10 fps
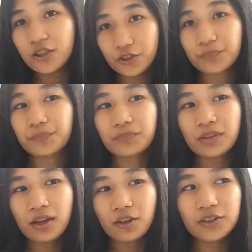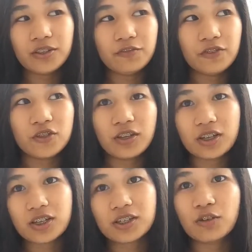yun, konting video lang
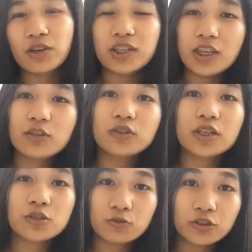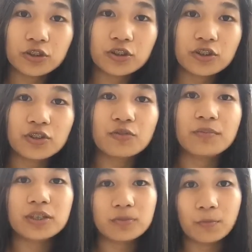siya. So, hindi ko na-shoot yung
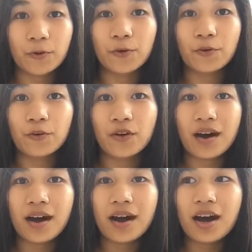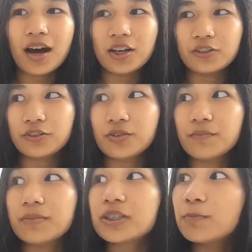mismong, ano, yung
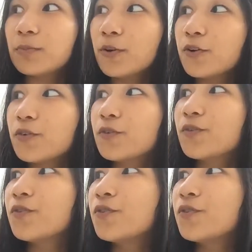mismong